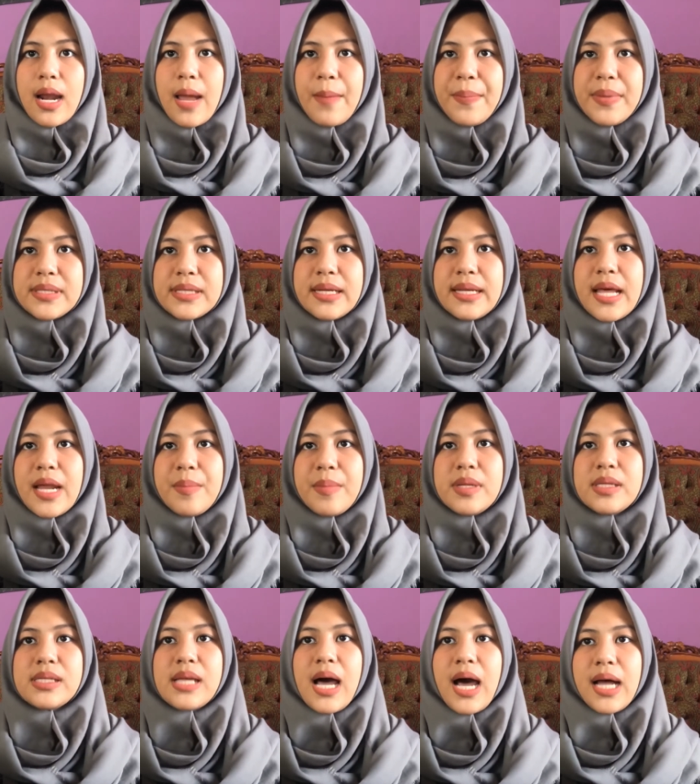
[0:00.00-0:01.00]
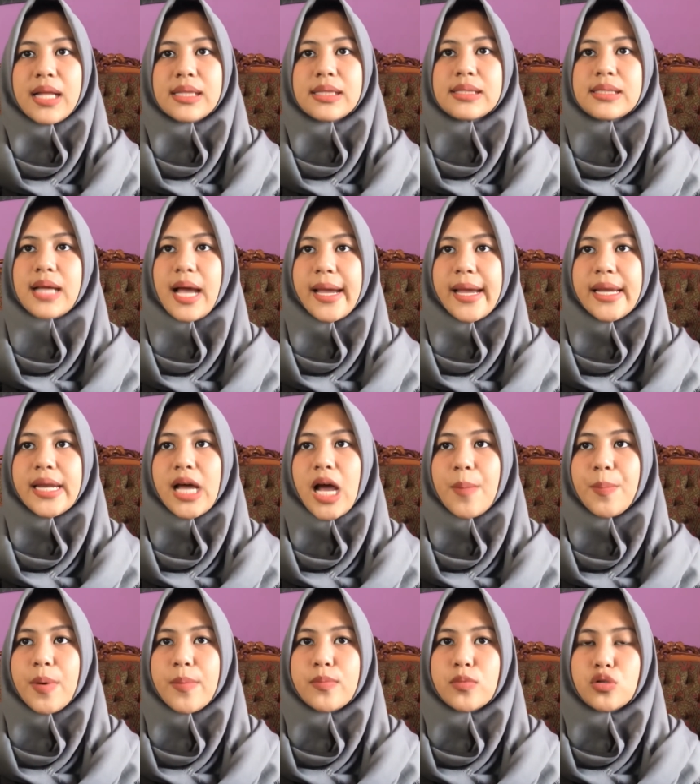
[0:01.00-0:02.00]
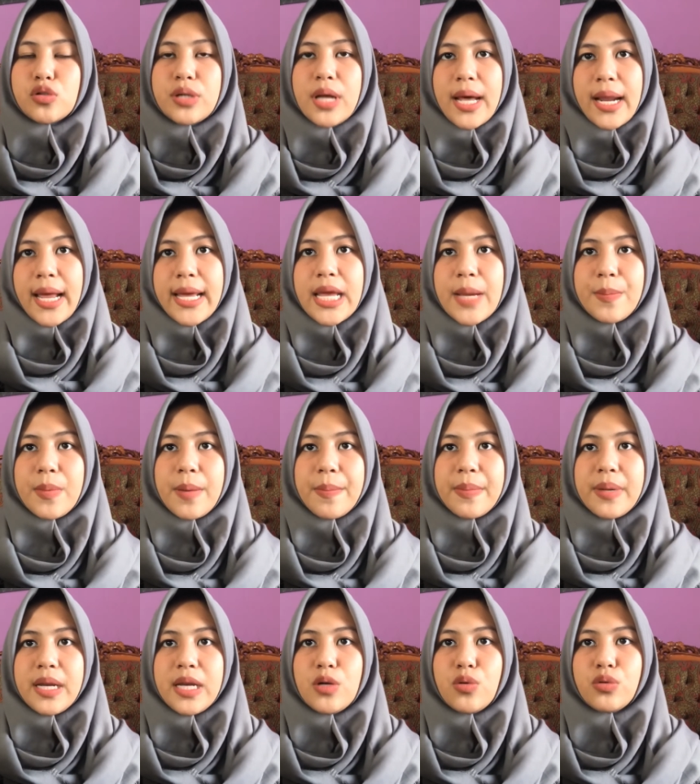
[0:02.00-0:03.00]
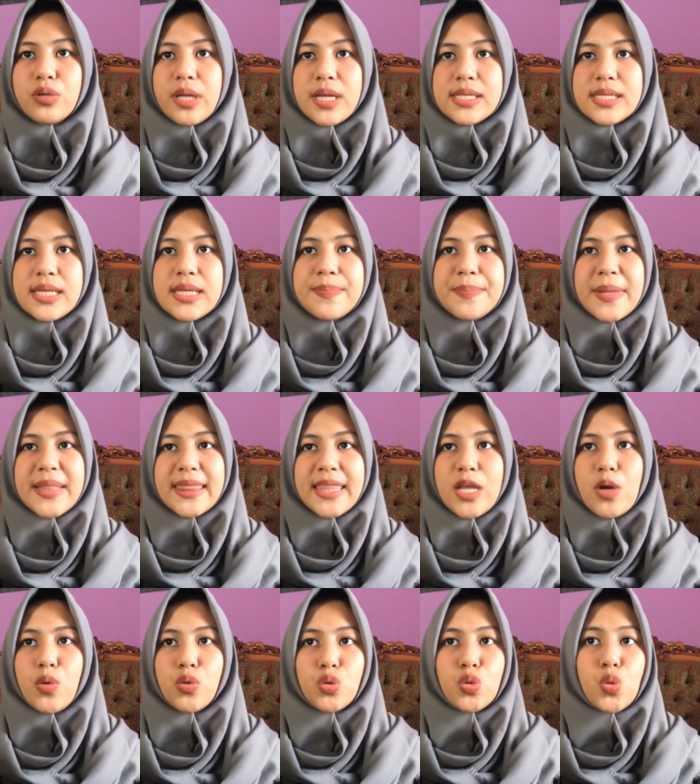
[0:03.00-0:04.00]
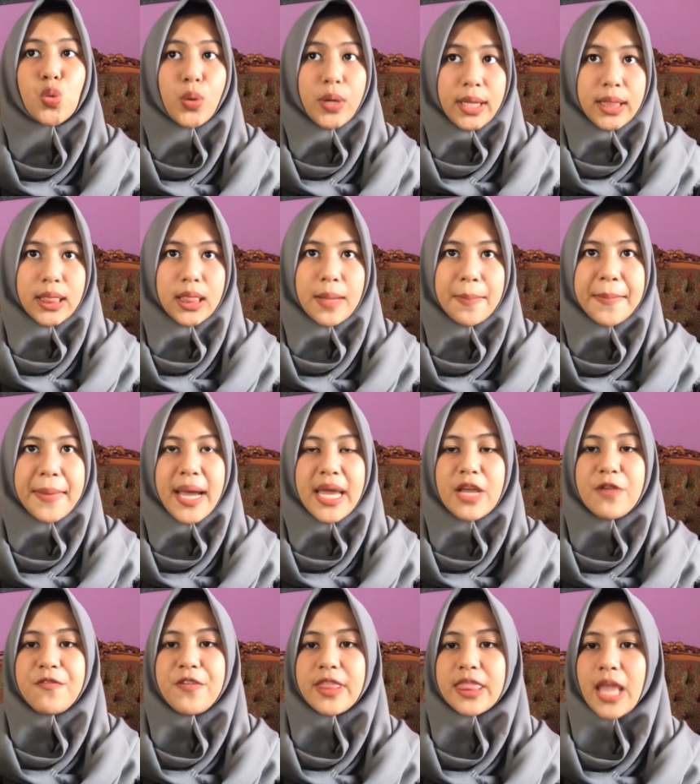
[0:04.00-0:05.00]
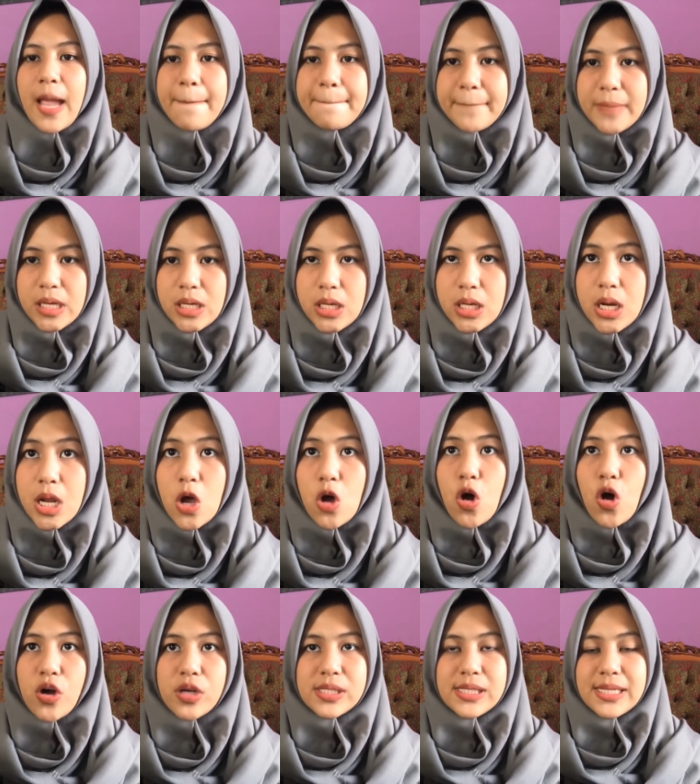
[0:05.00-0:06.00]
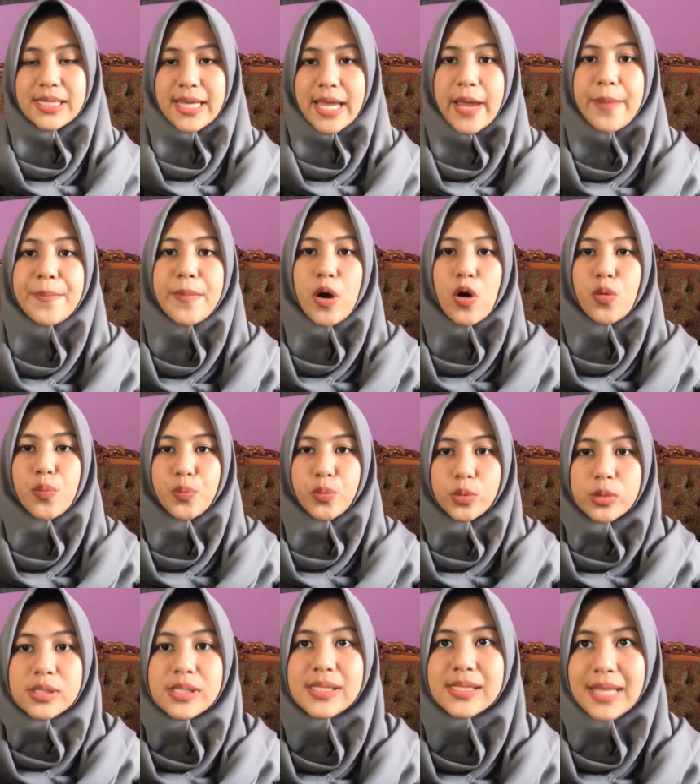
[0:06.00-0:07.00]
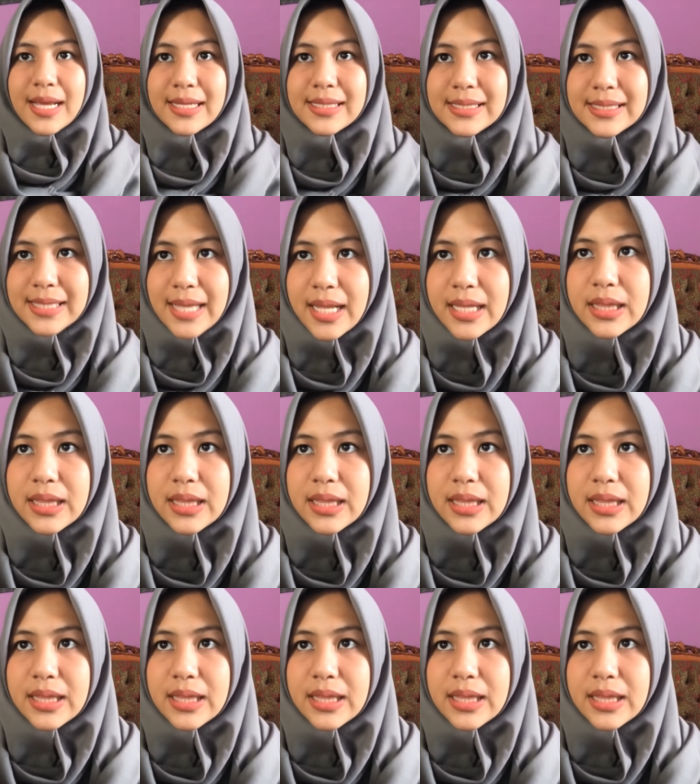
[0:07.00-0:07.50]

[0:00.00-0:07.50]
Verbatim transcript: Lapisan dermis sangat kaya dengan pembuluh darah yang memberi nutrisi penting untuk kulit, baik vitamin, oksigen maupun zat-zat